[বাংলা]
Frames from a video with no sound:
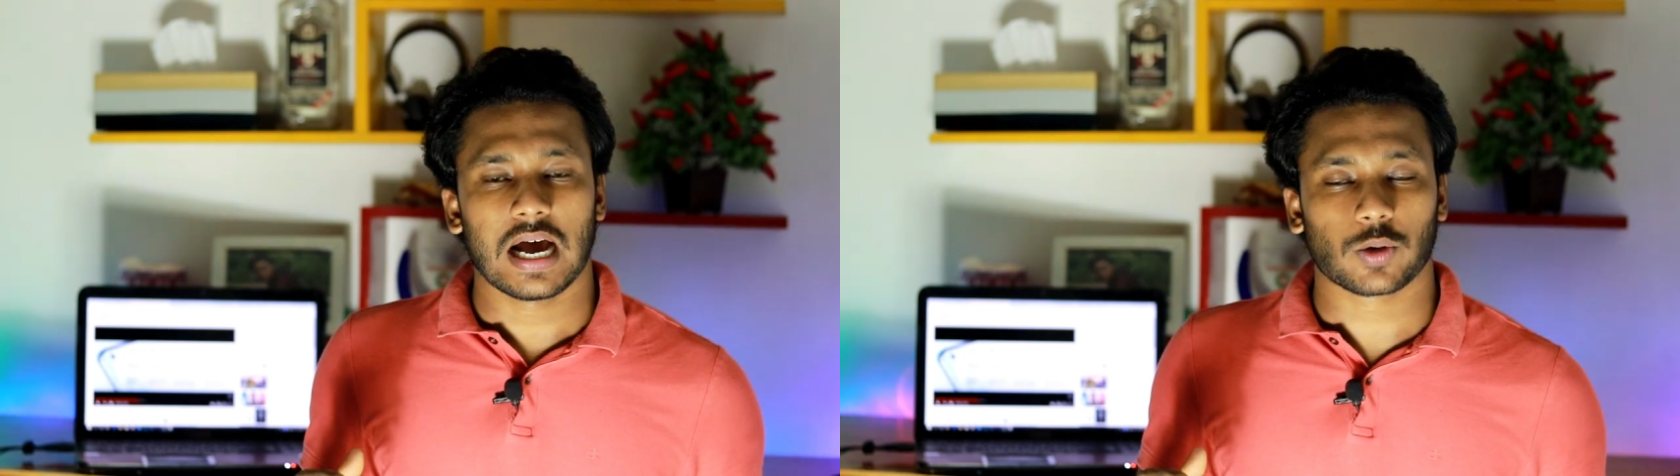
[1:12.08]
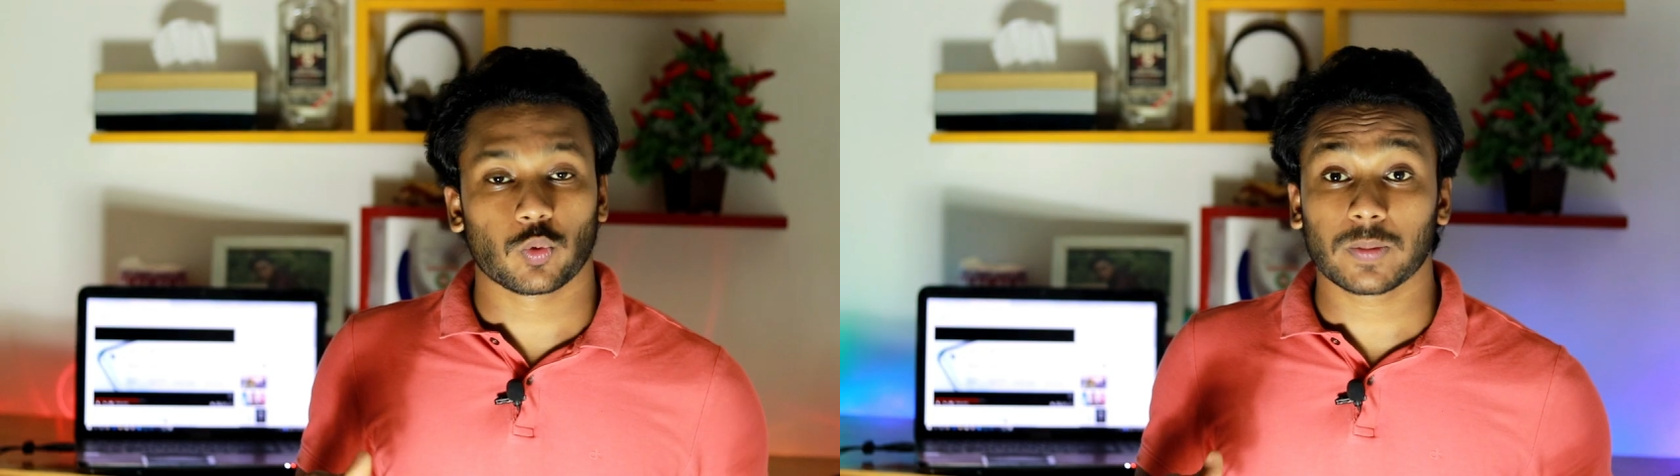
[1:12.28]

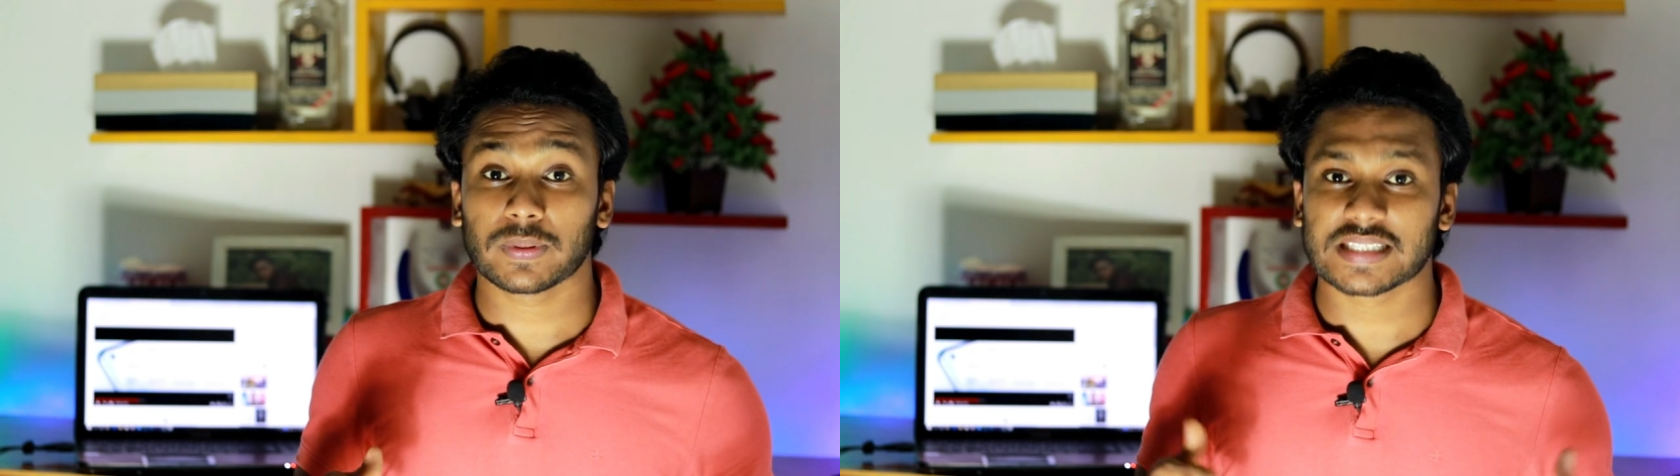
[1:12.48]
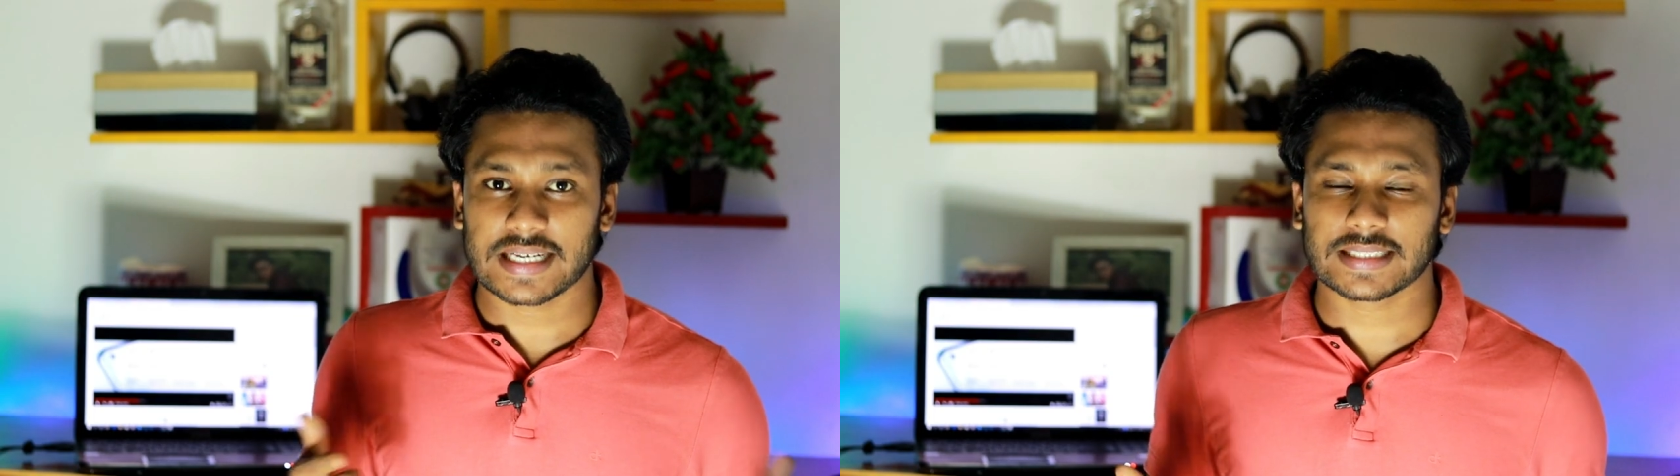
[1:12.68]
আর ওয়ান
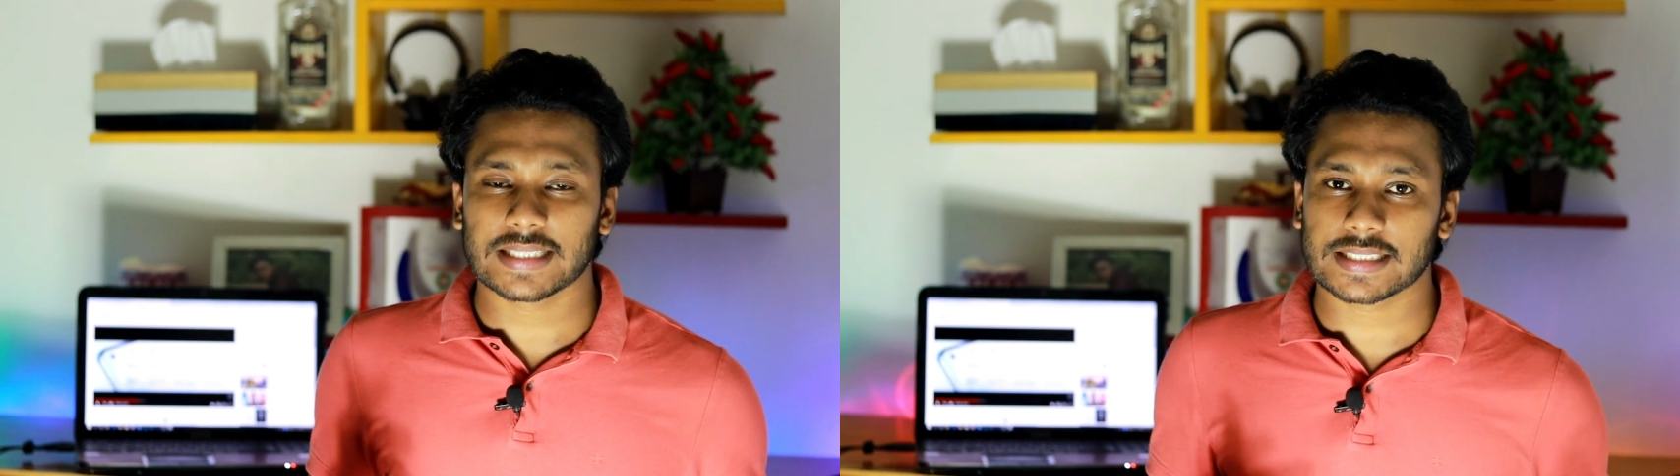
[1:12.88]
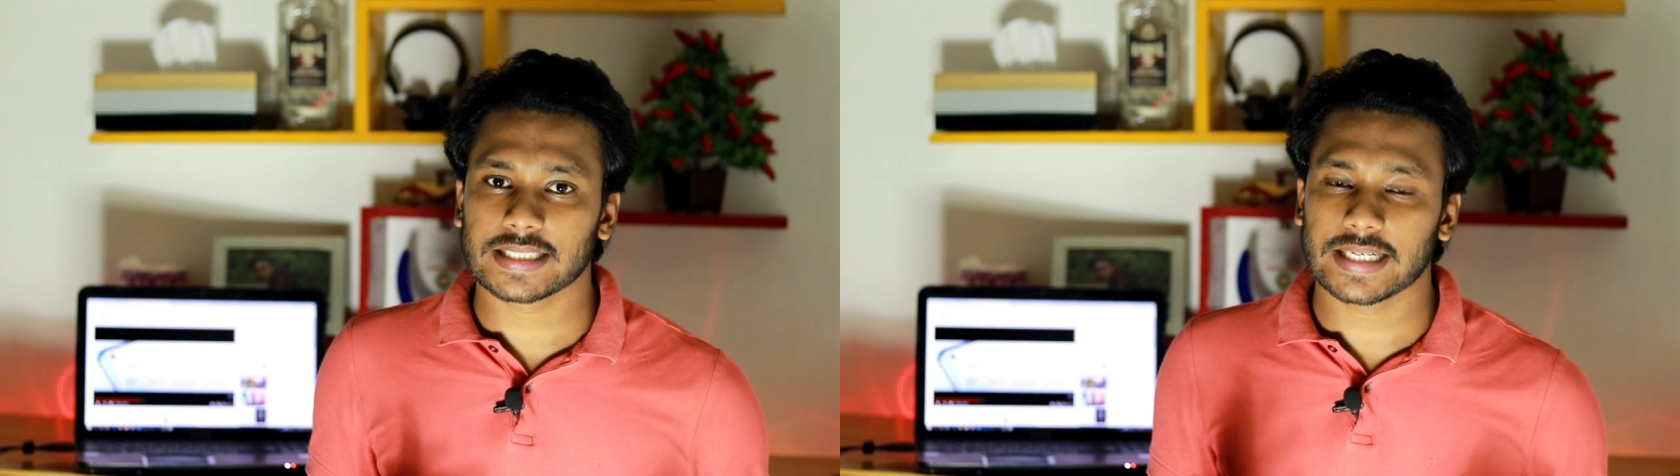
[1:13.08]
প্লাস এইটে
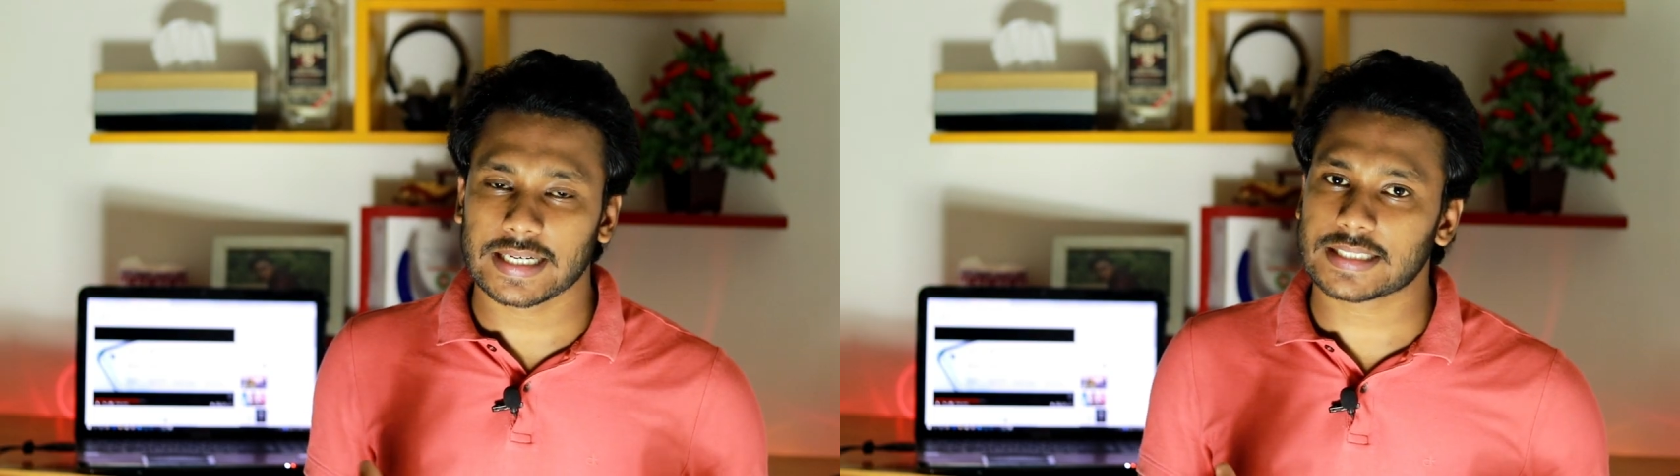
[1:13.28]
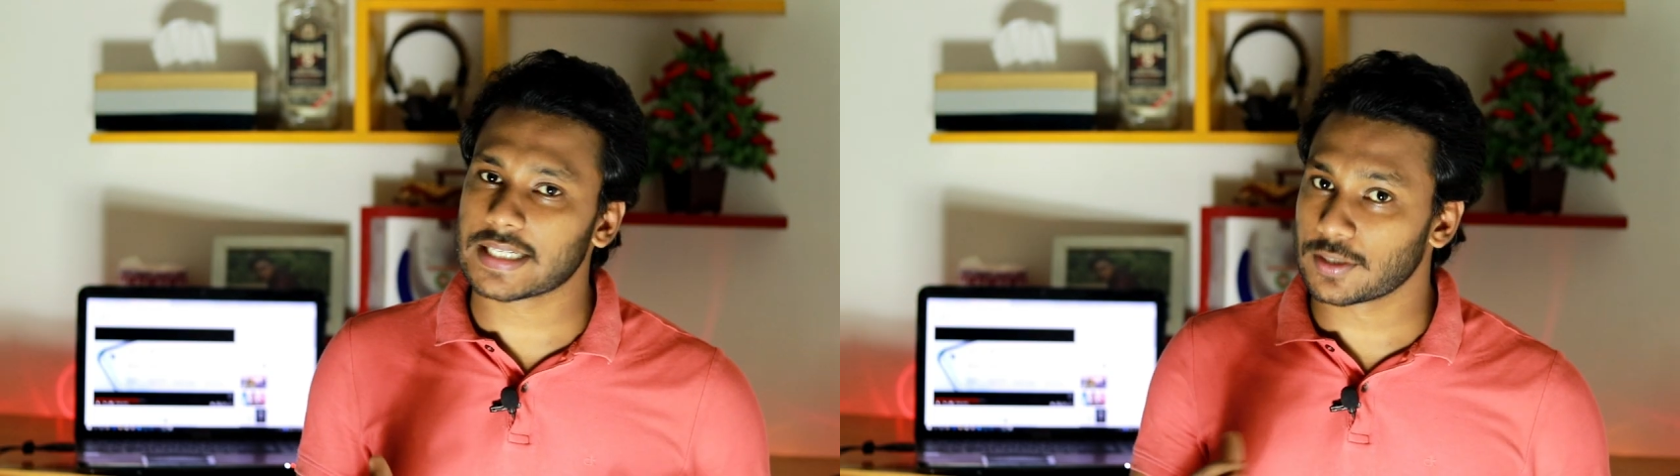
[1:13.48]
থাকছে
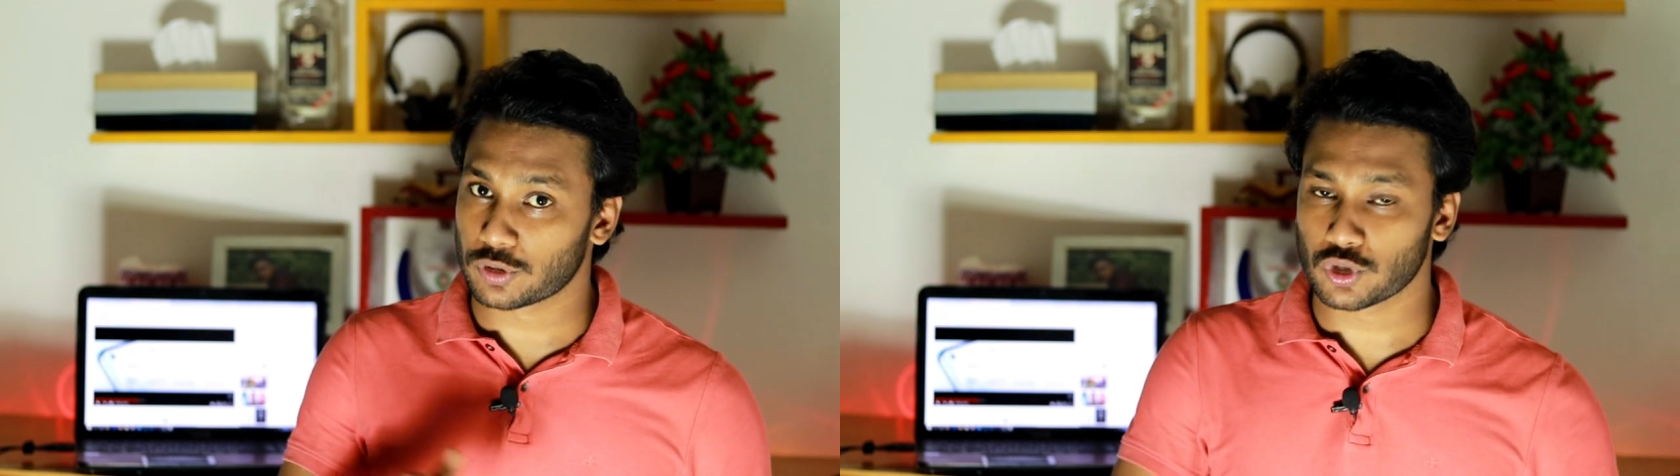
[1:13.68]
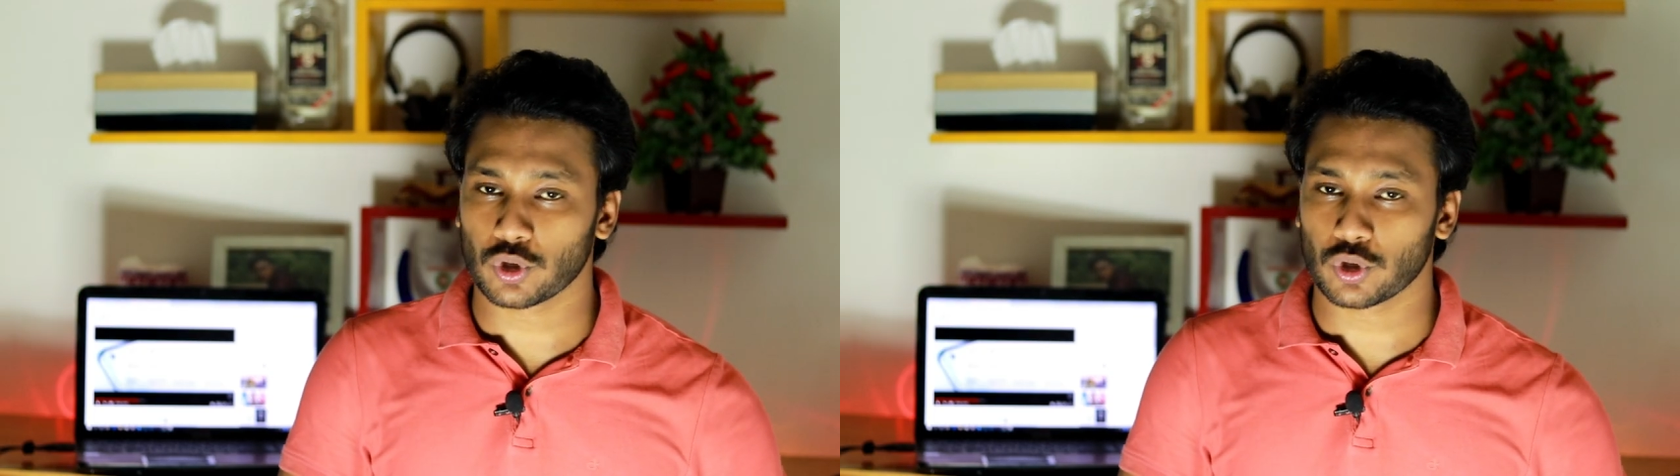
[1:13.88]
এর চেয়ে একটি